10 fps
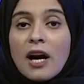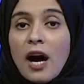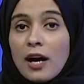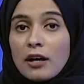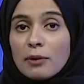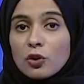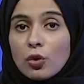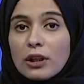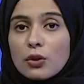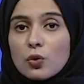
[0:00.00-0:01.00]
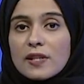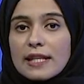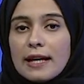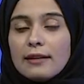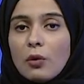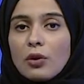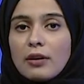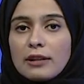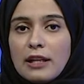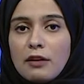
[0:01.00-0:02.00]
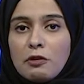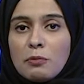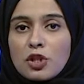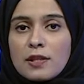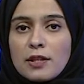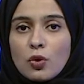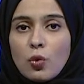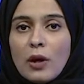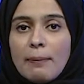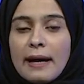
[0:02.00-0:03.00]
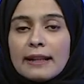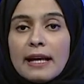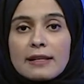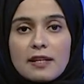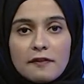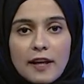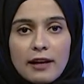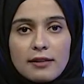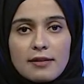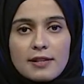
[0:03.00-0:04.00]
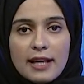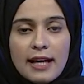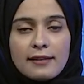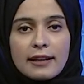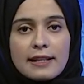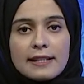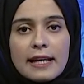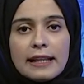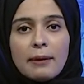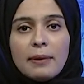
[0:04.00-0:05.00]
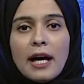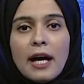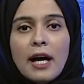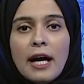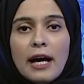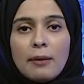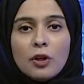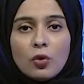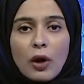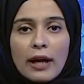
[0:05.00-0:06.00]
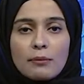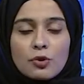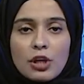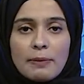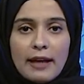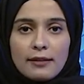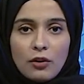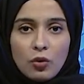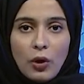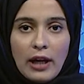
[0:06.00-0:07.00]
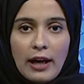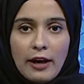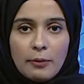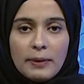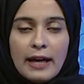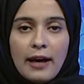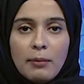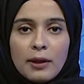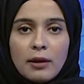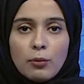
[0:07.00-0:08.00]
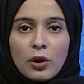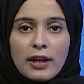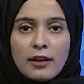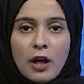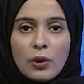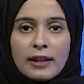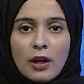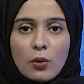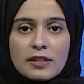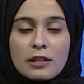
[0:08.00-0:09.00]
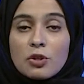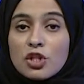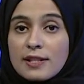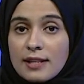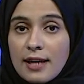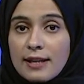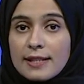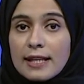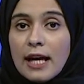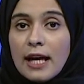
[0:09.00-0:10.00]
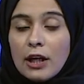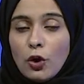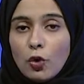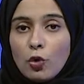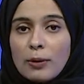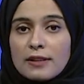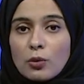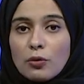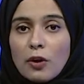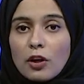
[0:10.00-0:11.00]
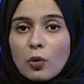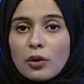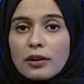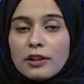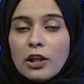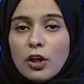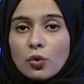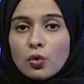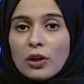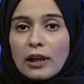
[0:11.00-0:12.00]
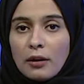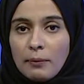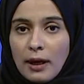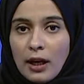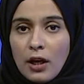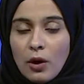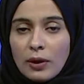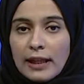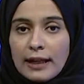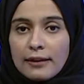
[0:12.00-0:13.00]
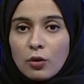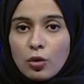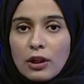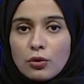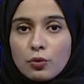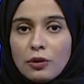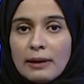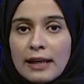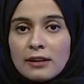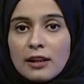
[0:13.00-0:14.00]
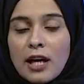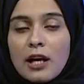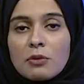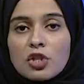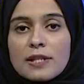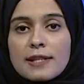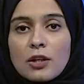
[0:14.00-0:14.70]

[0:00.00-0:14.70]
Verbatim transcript: أعربت كتلة السيادة الوطنية في مجلس النواب عن أسفها للتصريحات التي أدلى بها أمين عام جامعة الدول العربية أحمد أبو الغيط حول دعوة المجلس الرئاسي لحكومة الوفاق الوطني لحضور القمة ودعت الكتلة في بيان لها مجلس